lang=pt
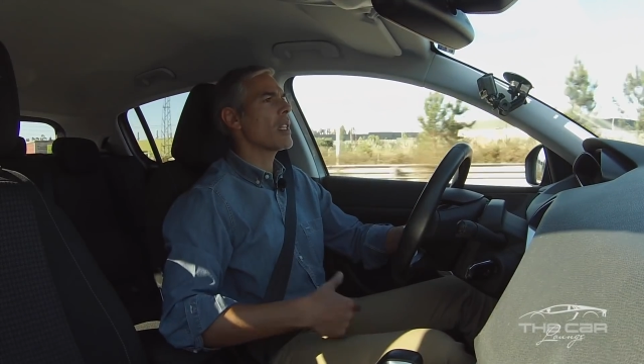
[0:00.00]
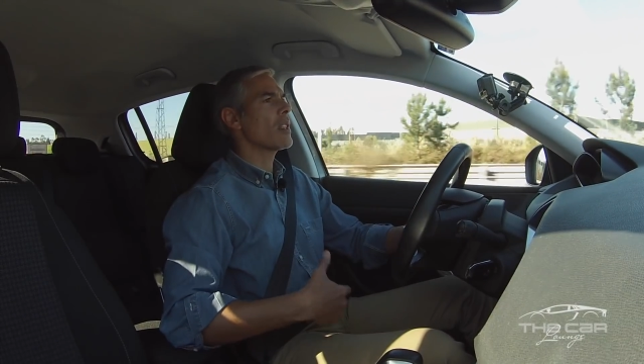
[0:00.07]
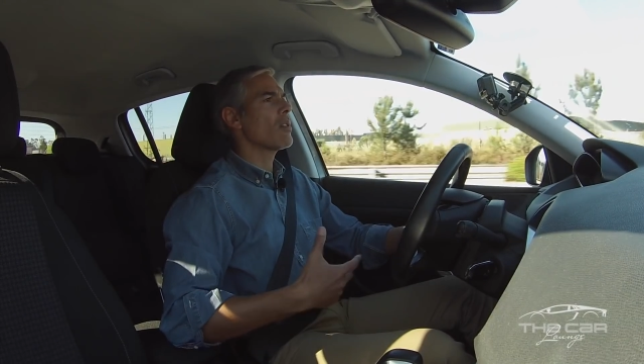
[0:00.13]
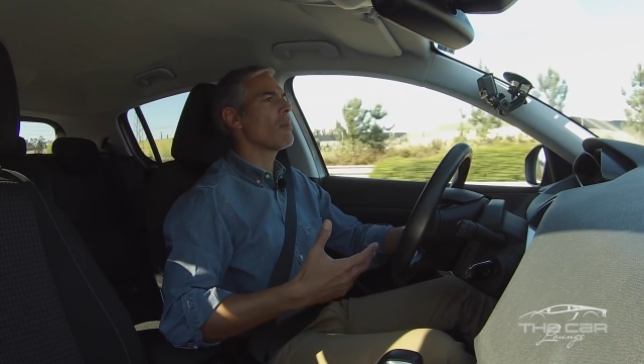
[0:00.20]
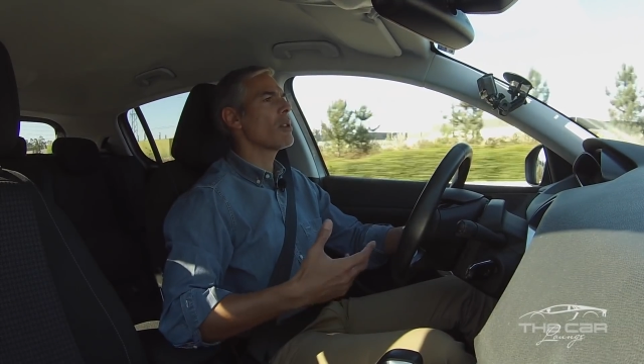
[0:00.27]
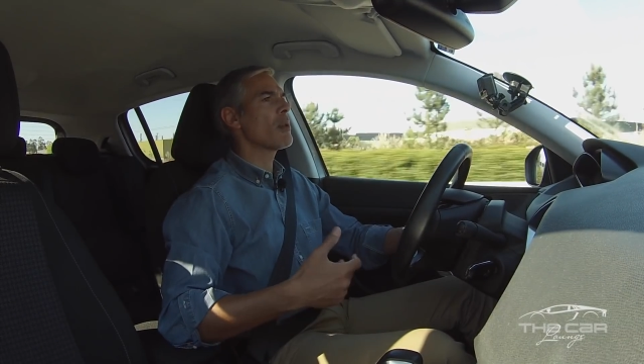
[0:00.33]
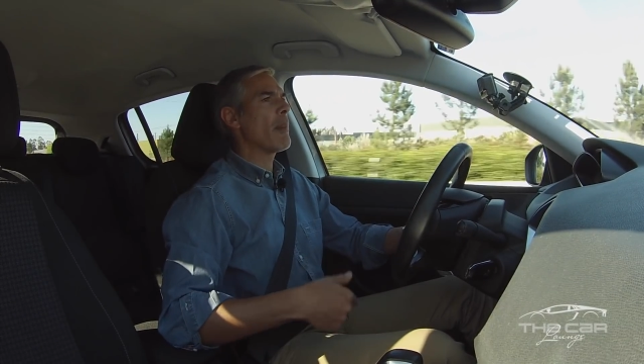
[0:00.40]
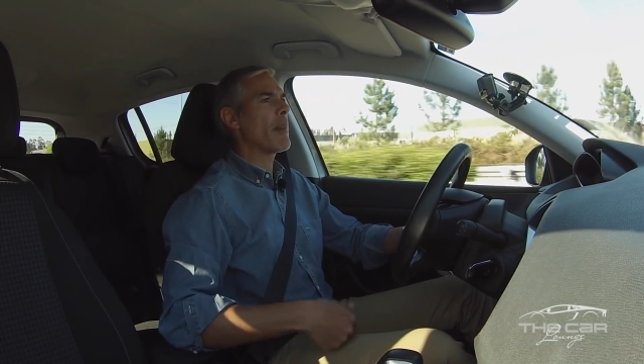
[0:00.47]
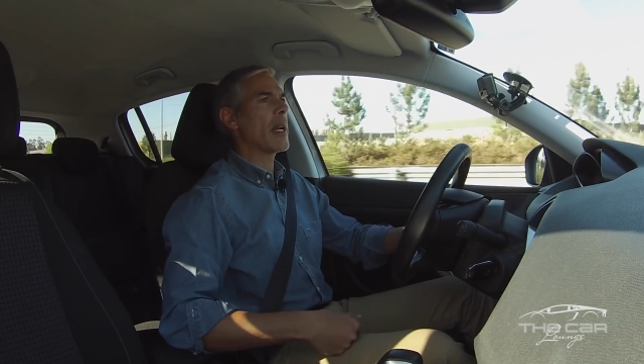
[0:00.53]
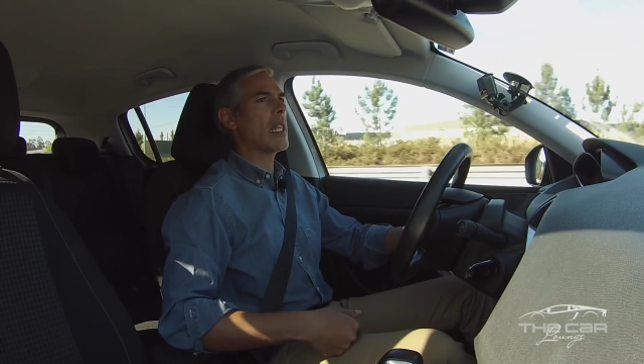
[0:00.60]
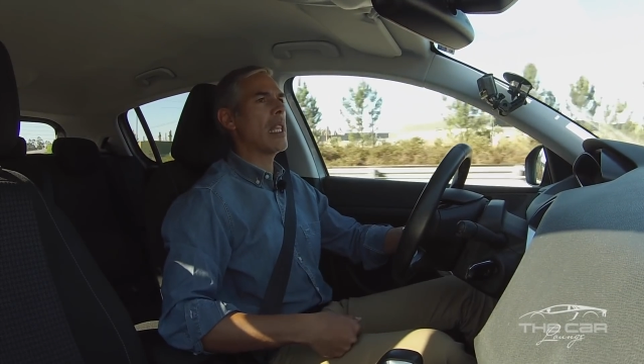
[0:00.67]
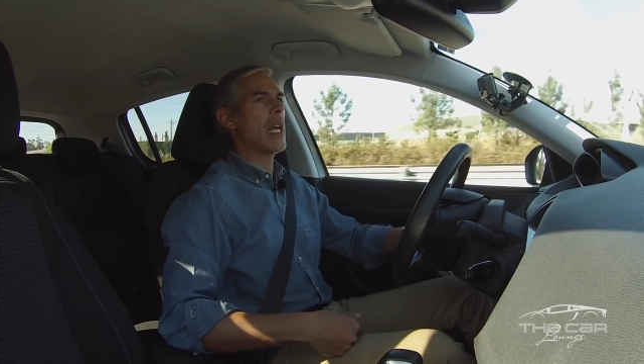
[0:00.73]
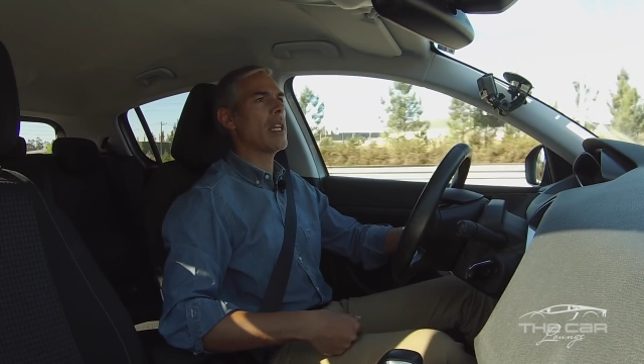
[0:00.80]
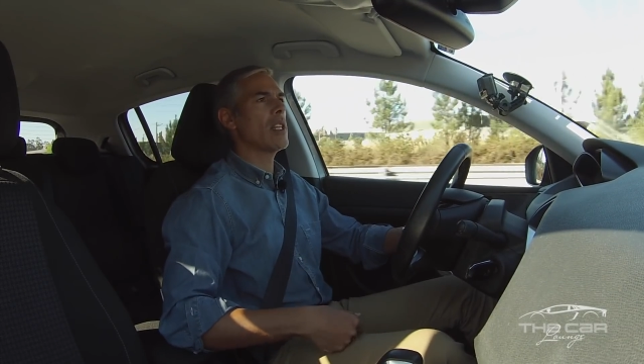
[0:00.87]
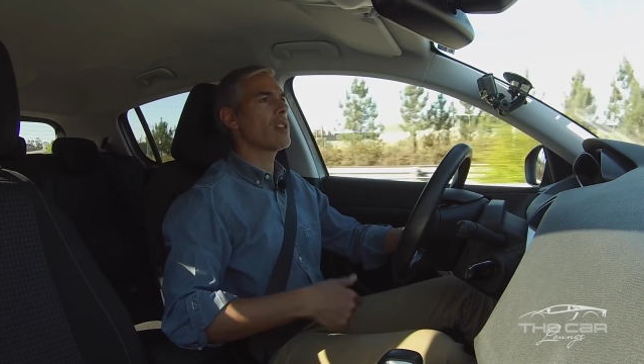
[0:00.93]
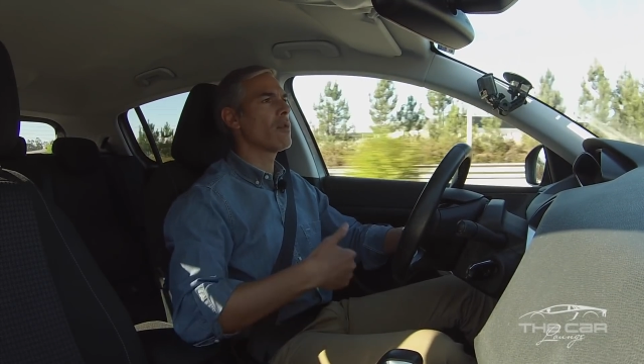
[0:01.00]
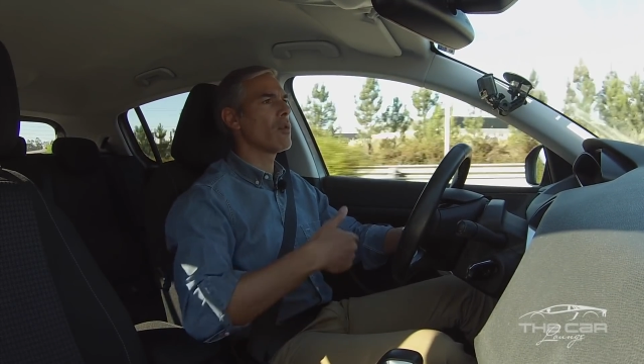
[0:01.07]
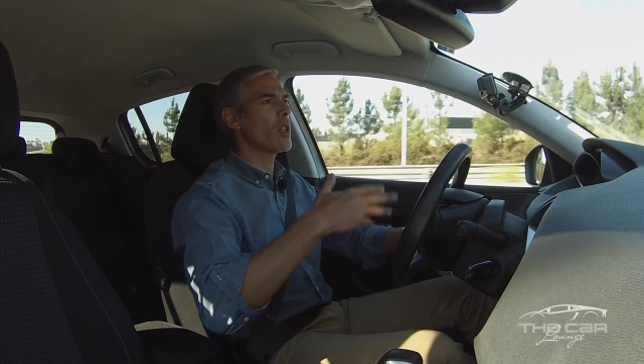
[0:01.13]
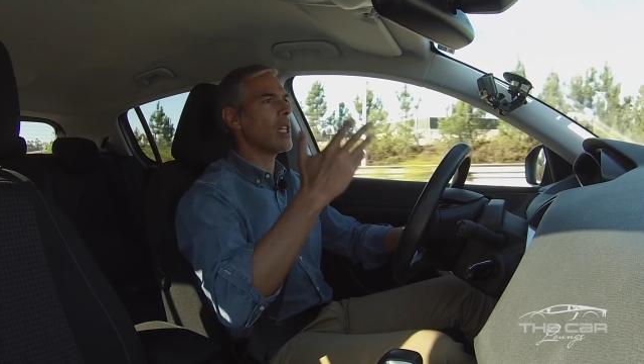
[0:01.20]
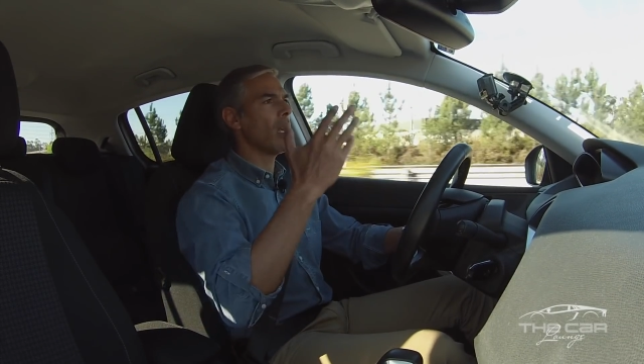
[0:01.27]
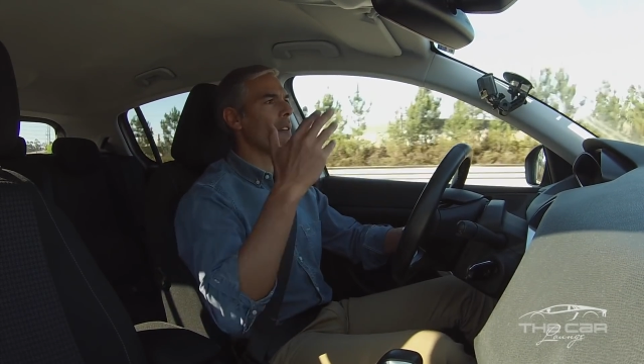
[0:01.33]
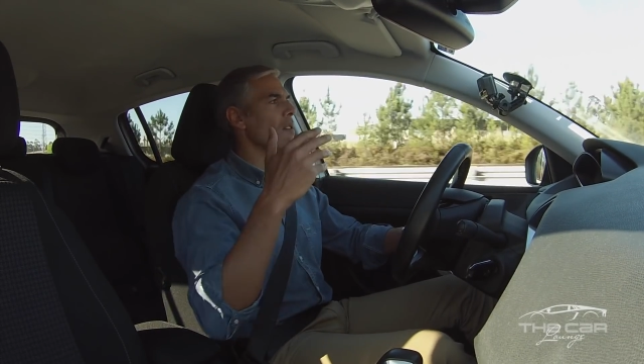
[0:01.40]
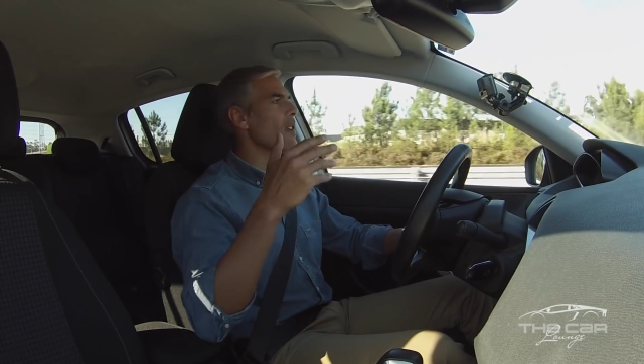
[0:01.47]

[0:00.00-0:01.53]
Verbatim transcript: É só mesmo partilhar isto. Vou aqui em